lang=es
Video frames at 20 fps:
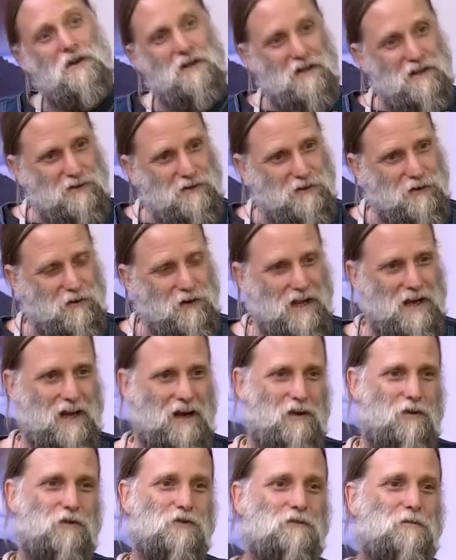toda la
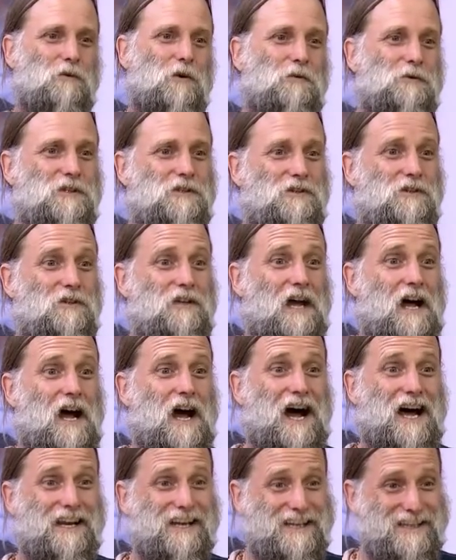cosmovisión a
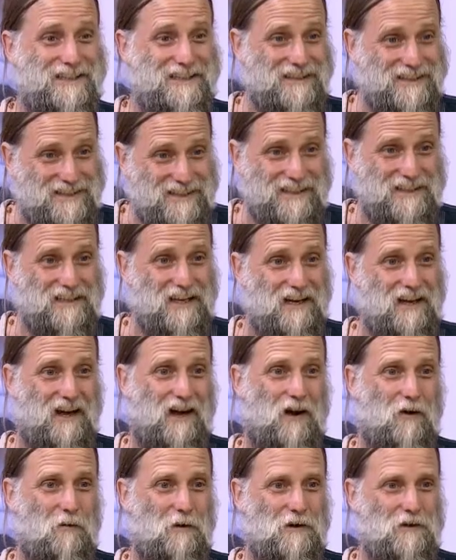Argentina, a
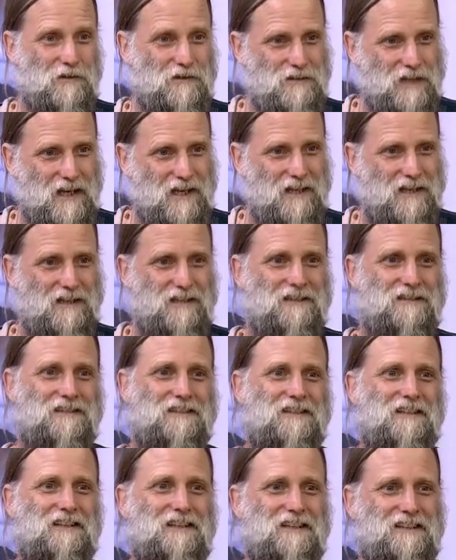Buenos Aires,
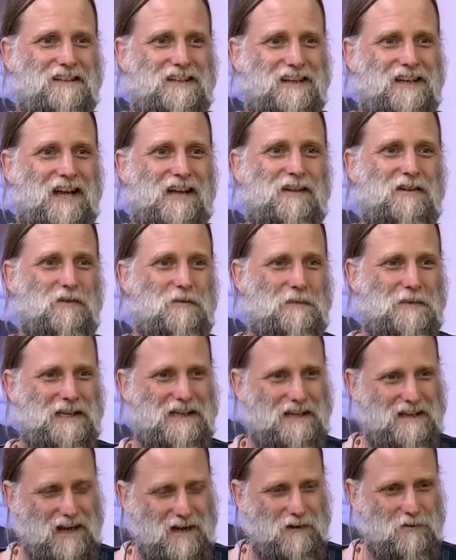del Alium
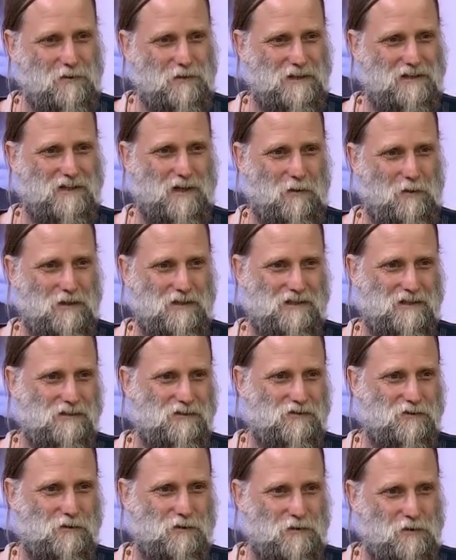Mincacu y
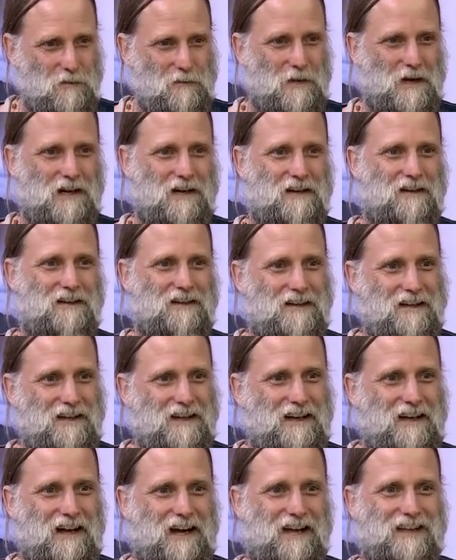Tahuantinsuyupac.
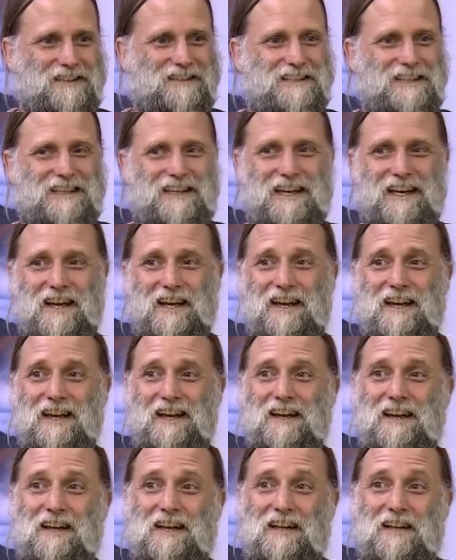Así que
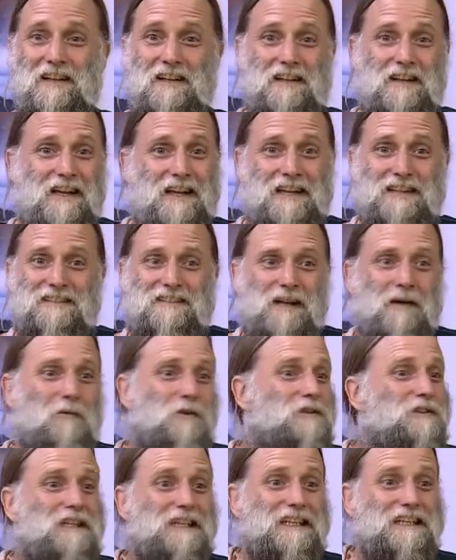
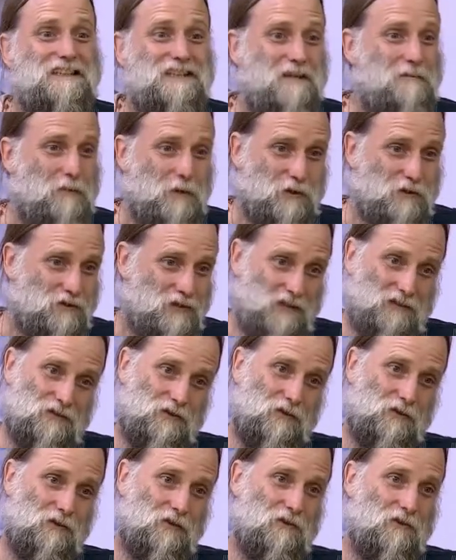estamos en ese proceso,
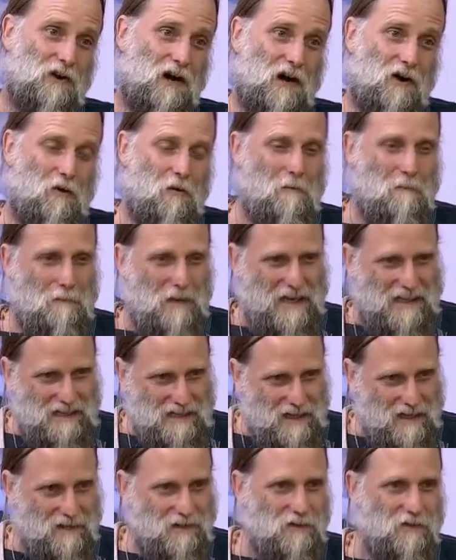¿no?
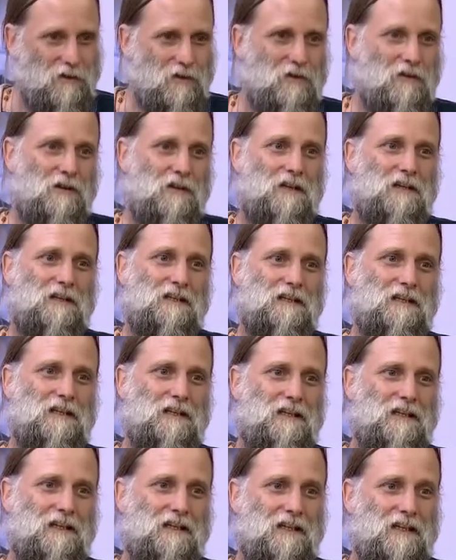Acompañando
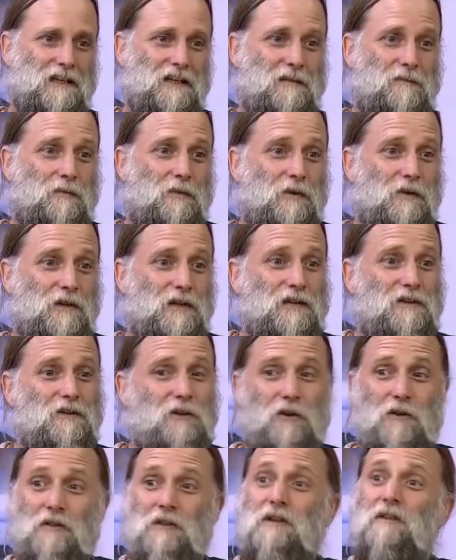y, y, pudiendo
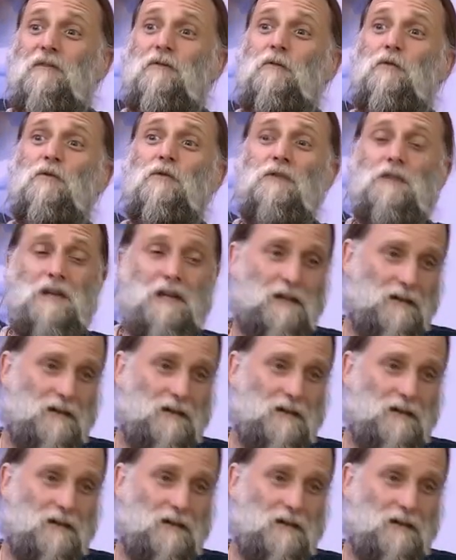difundir